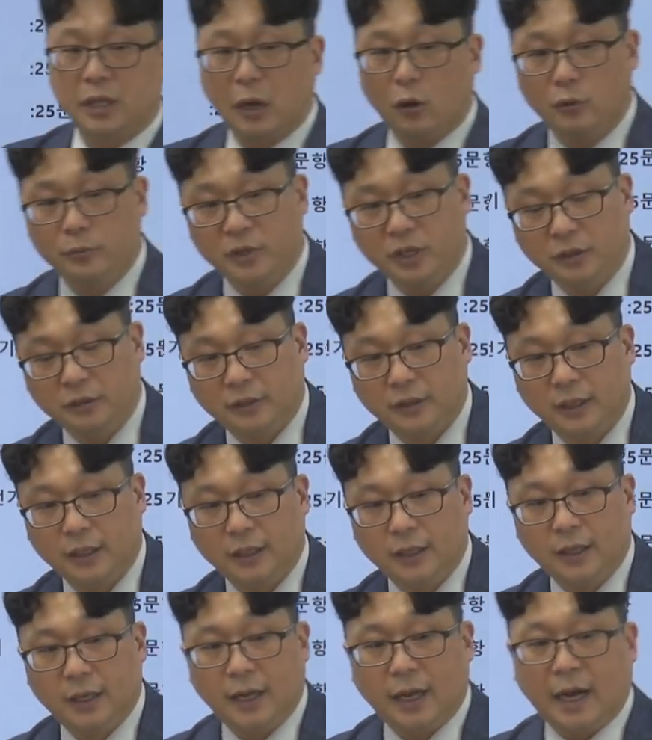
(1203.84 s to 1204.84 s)
나오면
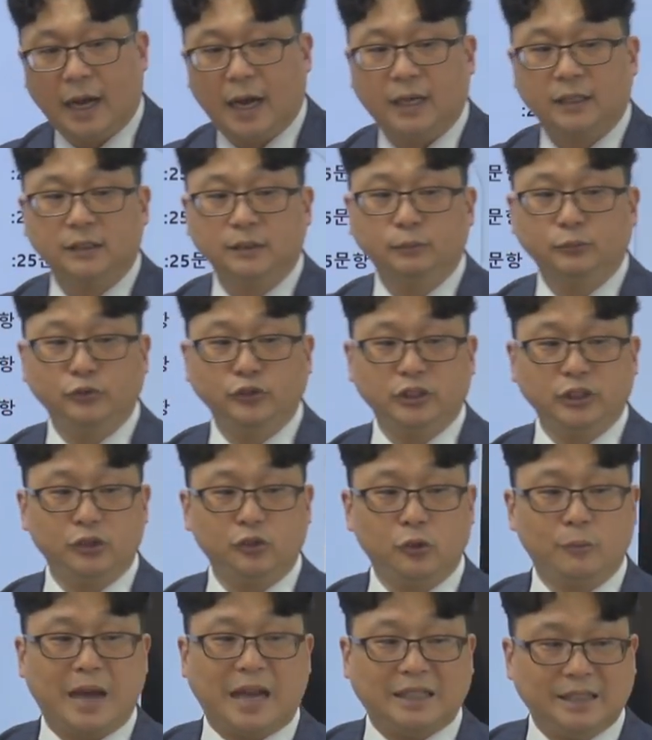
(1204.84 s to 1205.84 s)
아는
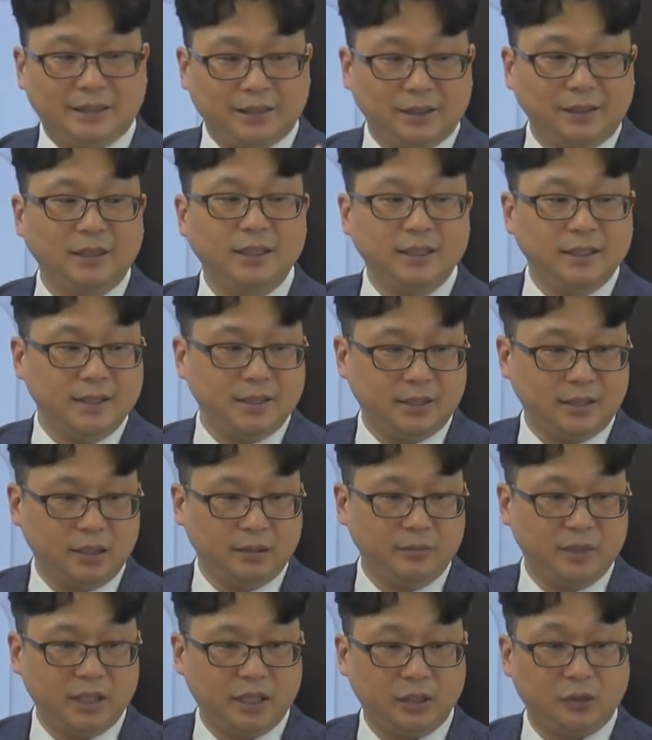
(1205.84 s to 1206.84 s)
문제도 많이 틀리는
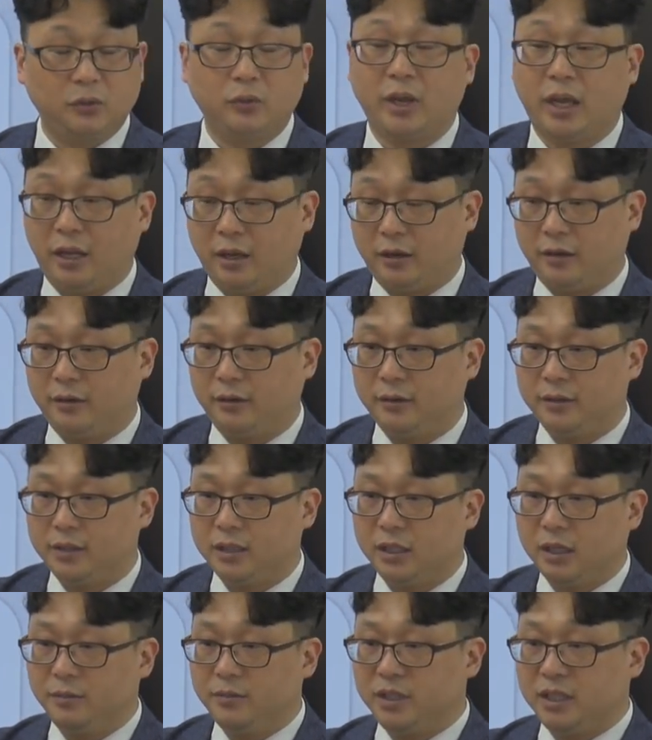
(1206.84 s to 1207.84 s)
시험이기도 해요.
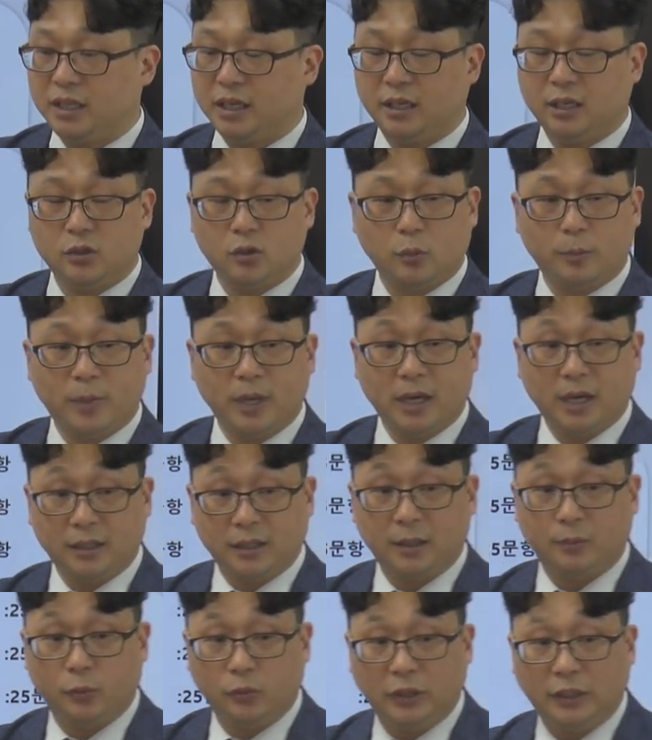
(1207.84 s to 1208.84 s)
시험 시간이
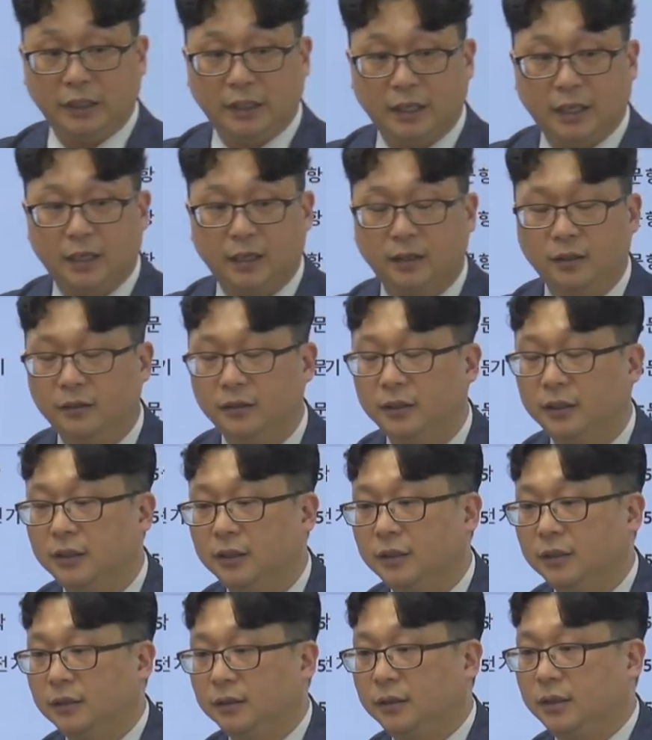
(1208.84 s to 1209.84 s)
촉박하다 보니까.
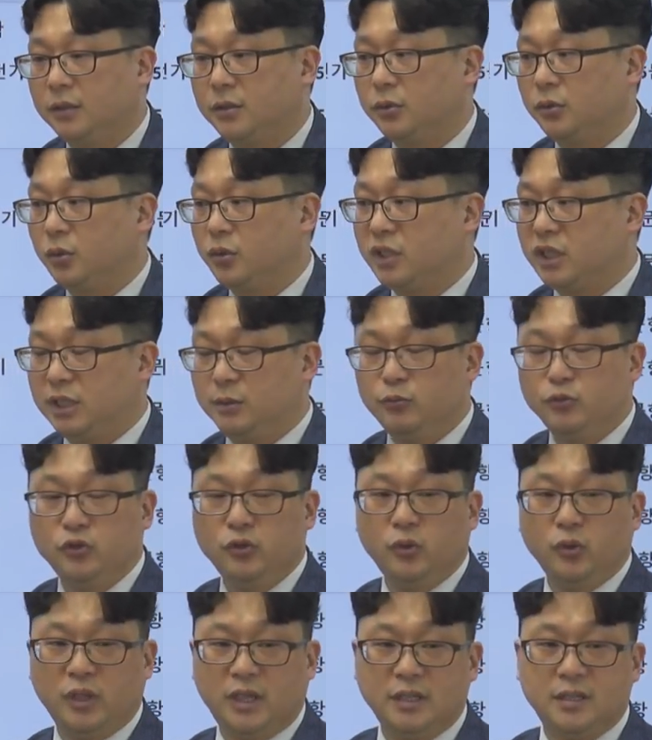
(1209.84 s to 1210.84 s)
그래서 또
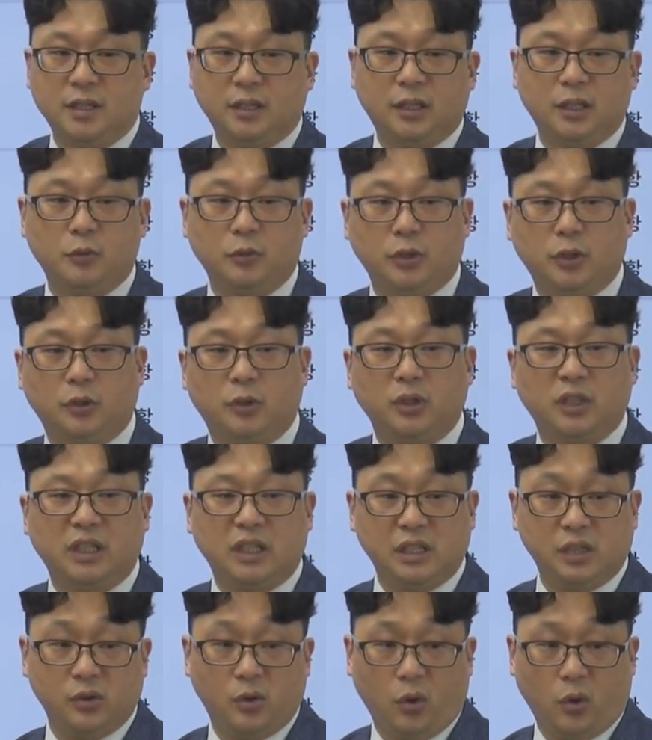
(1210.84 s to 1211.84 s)
지문도 기사 때보다 더
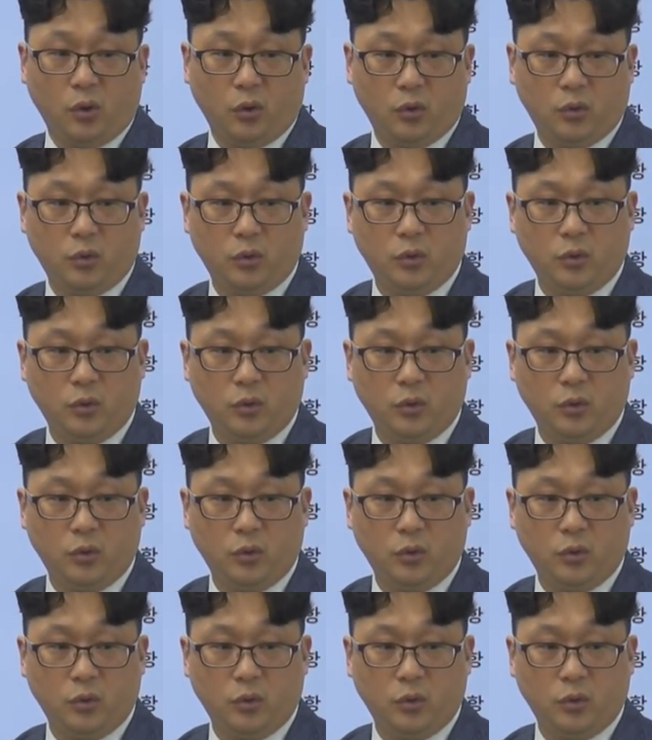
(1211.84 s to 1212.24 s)
길고,